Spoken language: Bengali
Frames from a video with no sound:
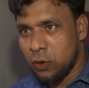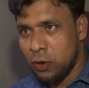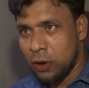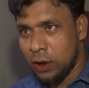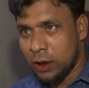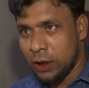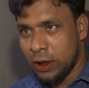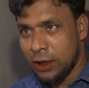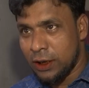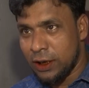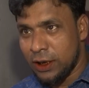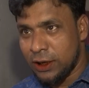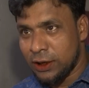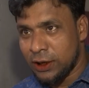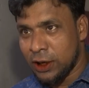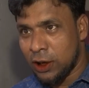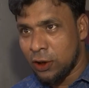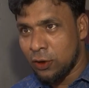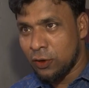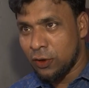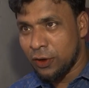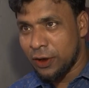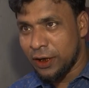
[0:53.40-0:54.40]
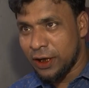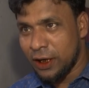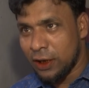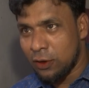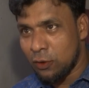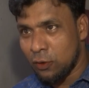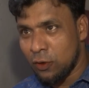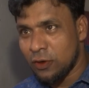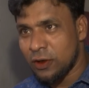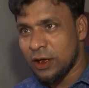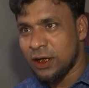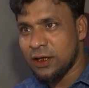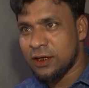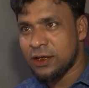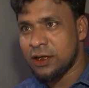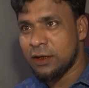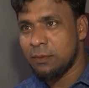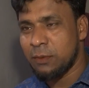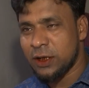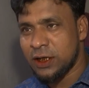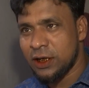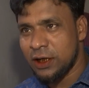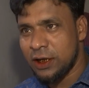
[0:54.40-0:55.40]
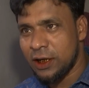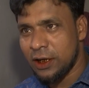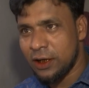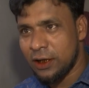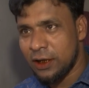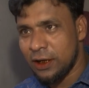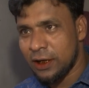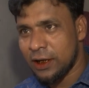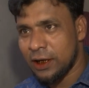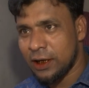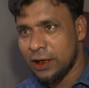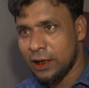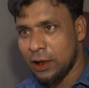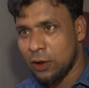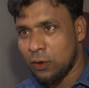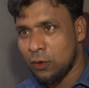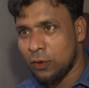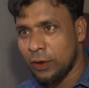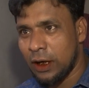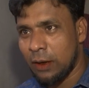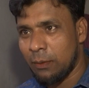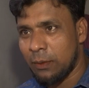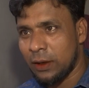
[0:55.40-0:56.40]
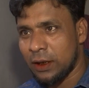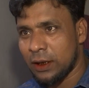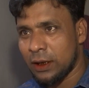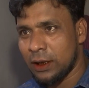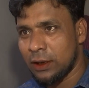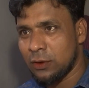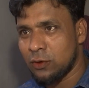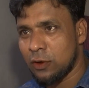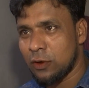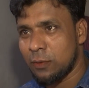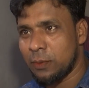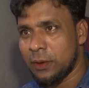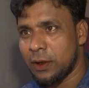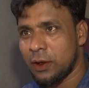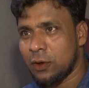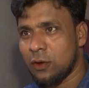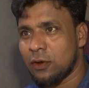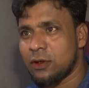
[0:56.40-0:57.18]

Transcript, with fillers: সরকার নির্ধারিত রেট অনুযায়ী বেশি রেট লেখার কারণে আমাকে জরিমানা